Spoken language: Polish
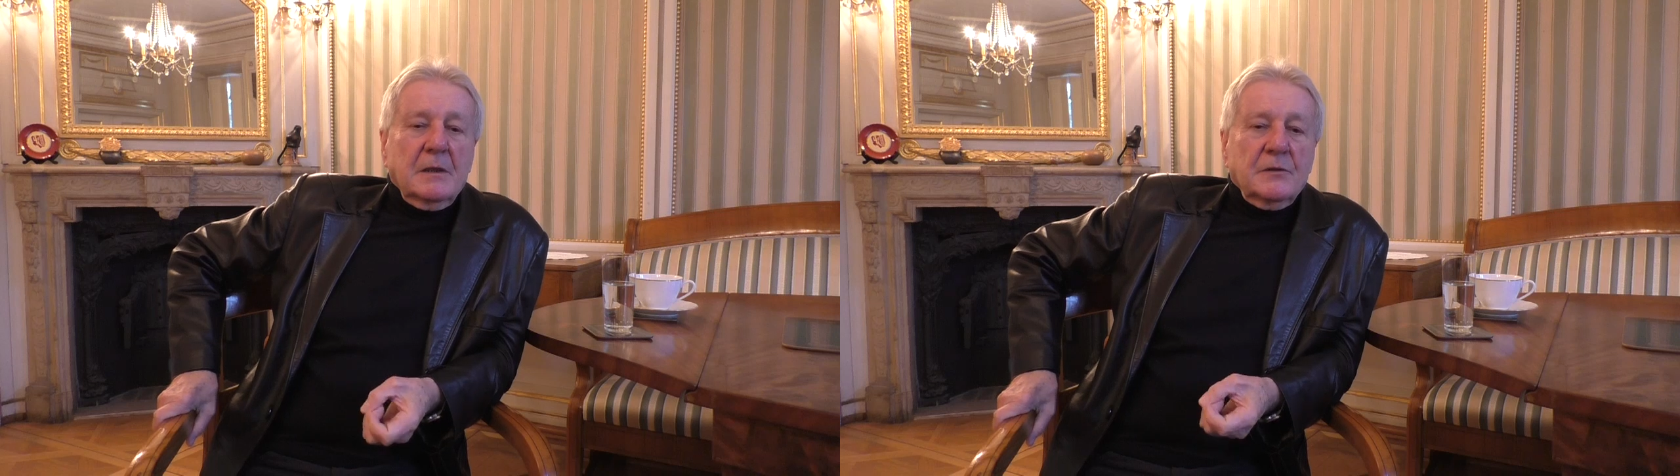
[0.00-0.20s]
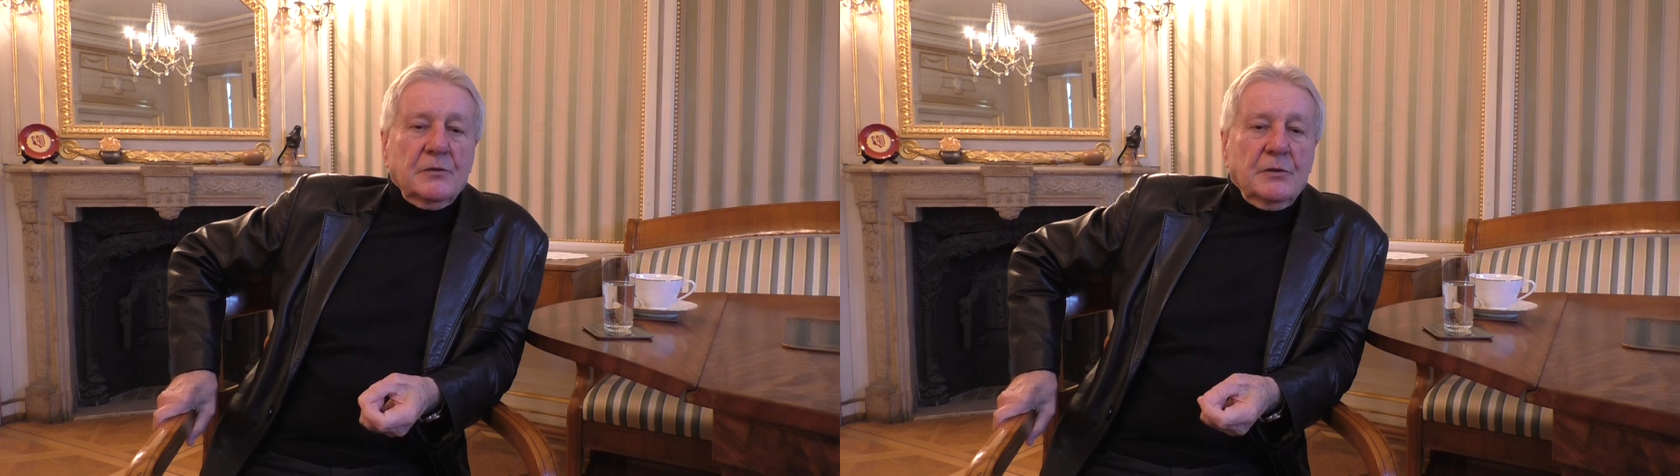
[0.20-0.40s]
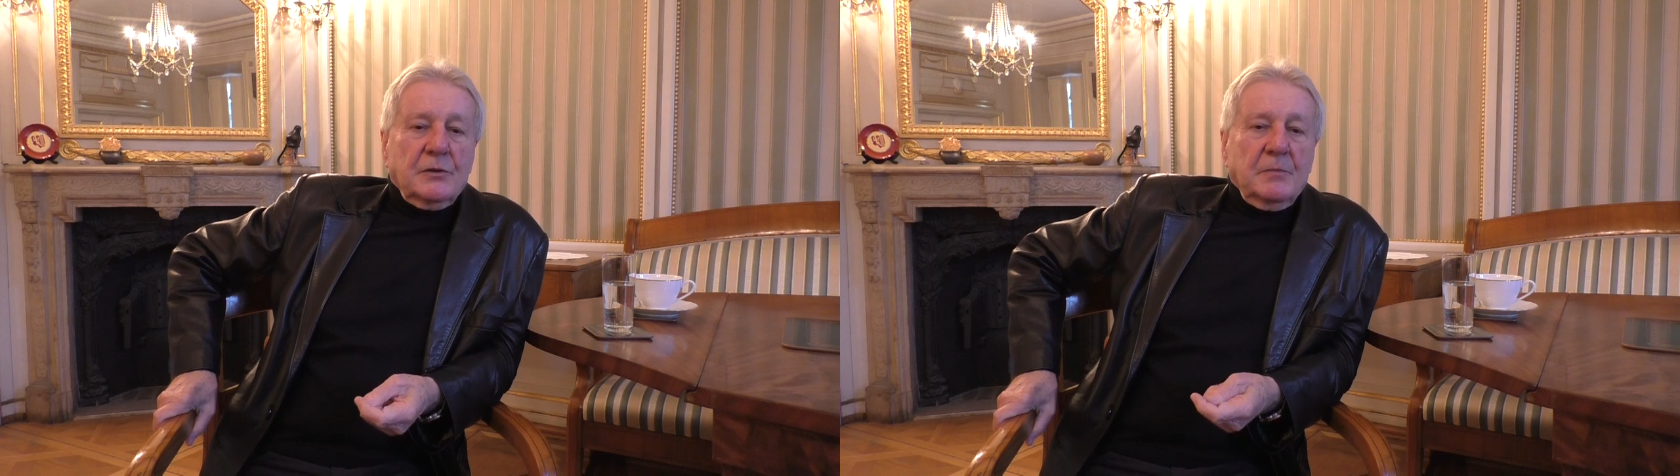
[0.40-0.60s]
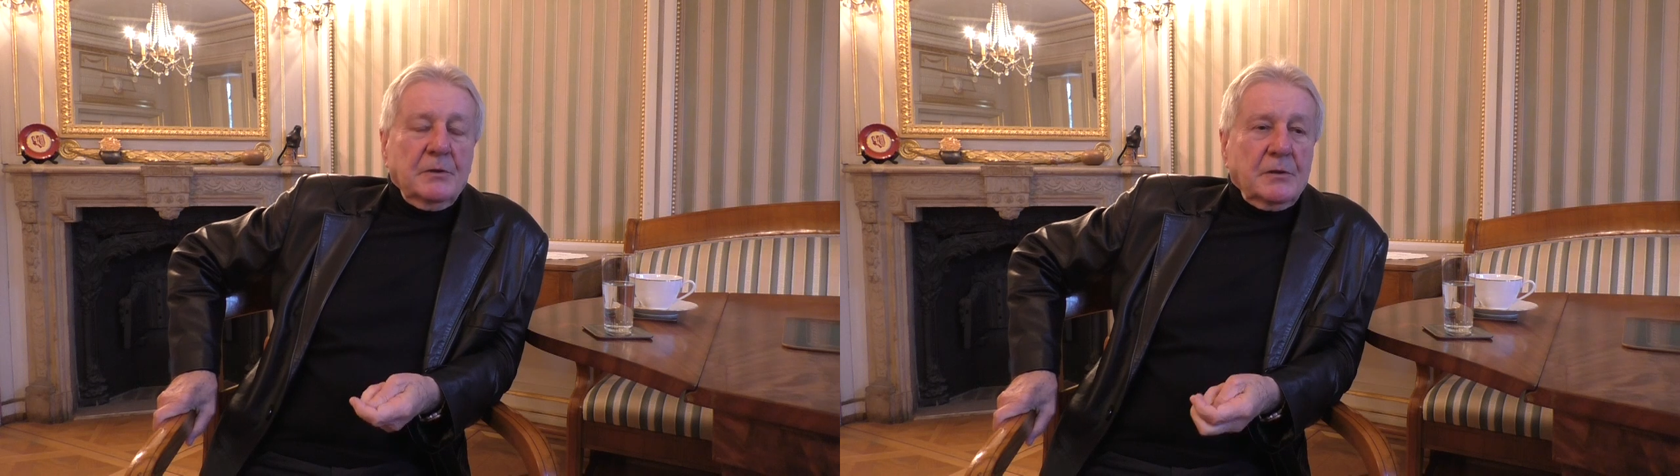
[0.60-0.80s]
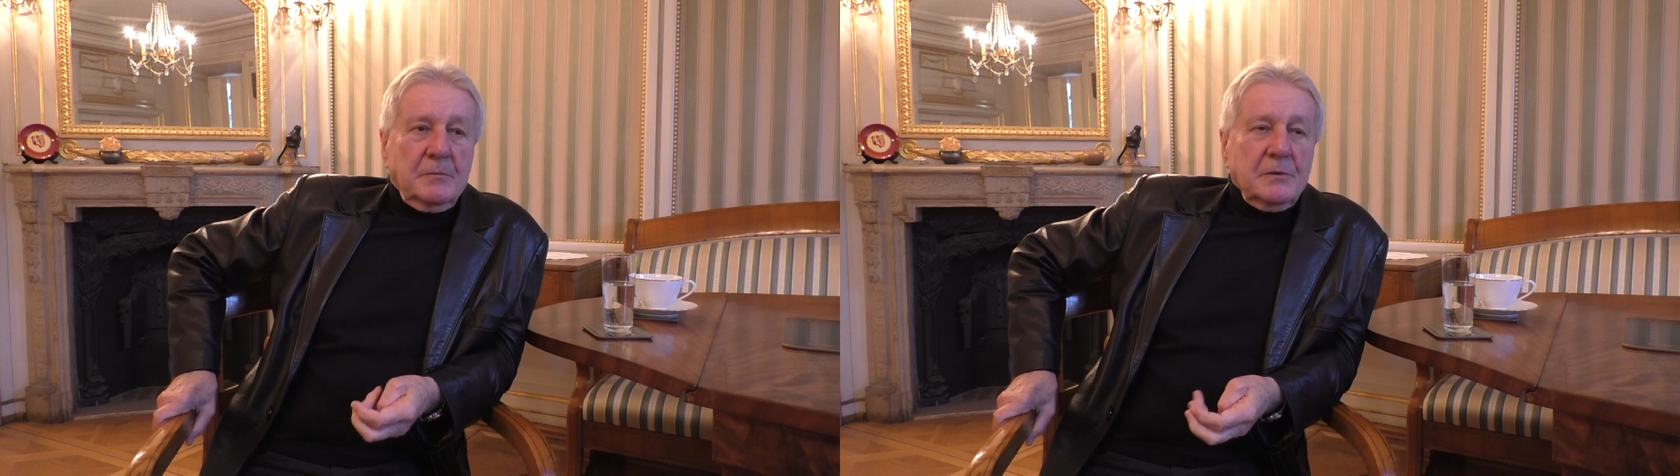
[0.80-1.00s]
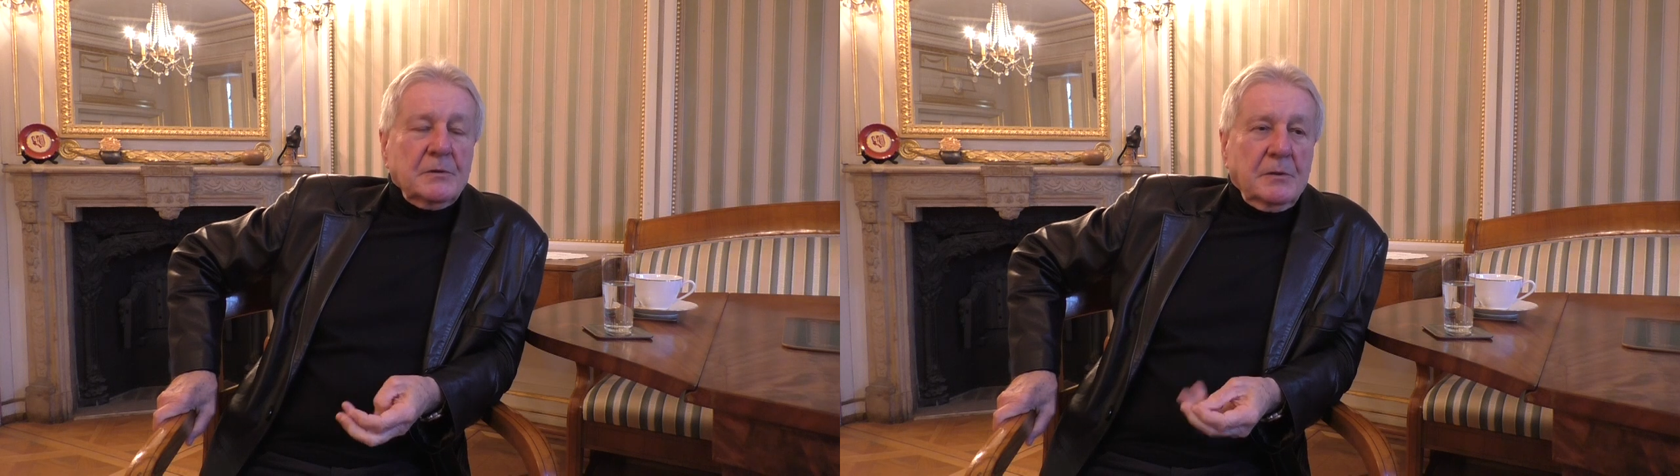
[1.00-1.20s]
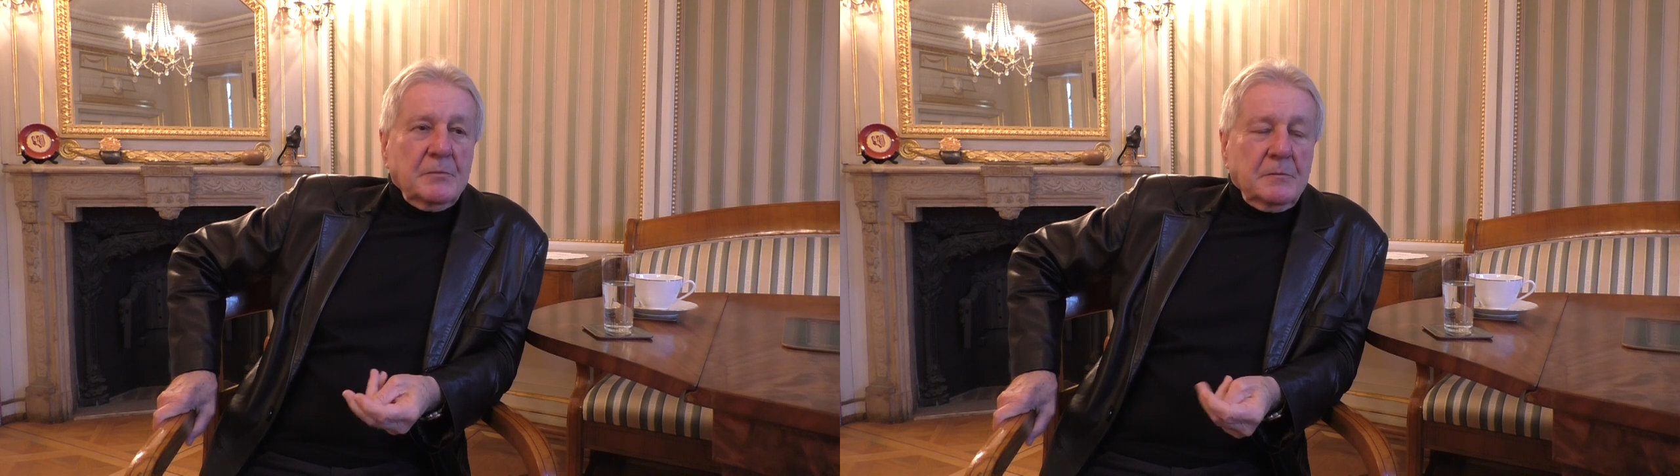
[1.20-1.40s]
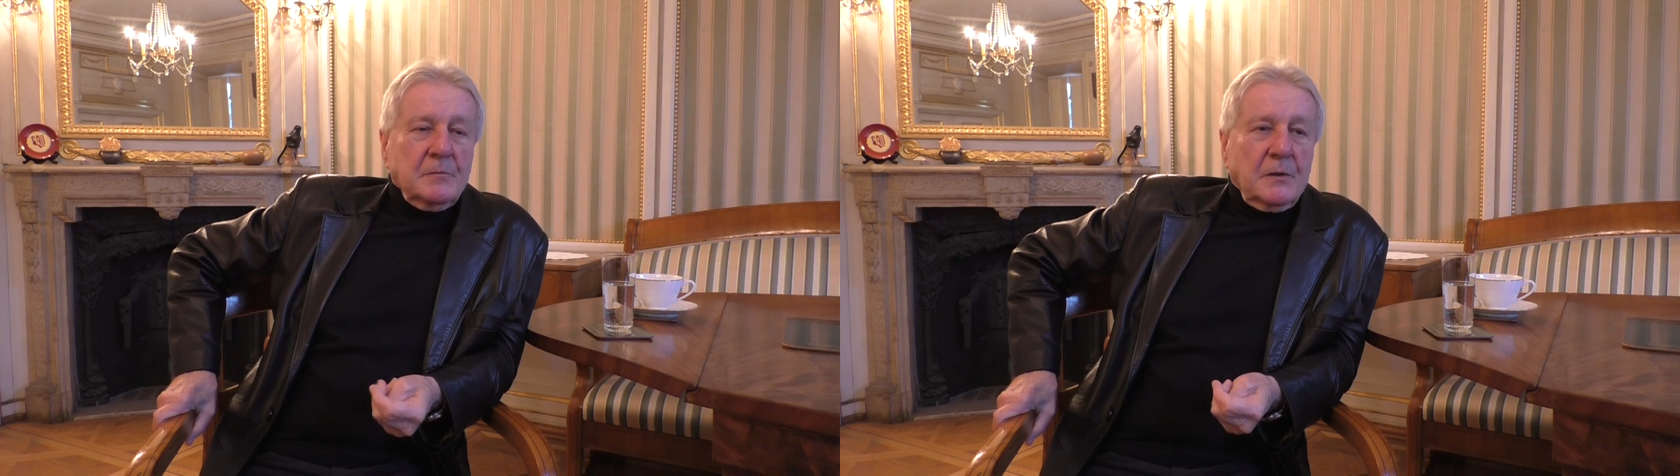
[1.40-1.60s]
żeby, żeby,
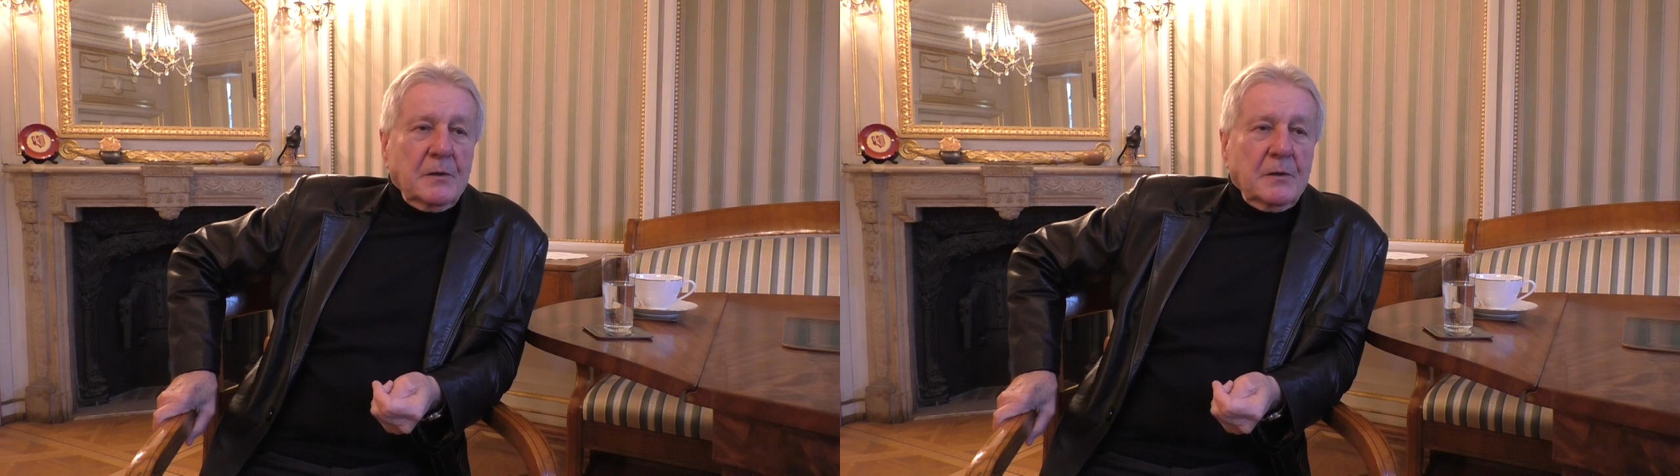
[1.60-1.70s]
żeby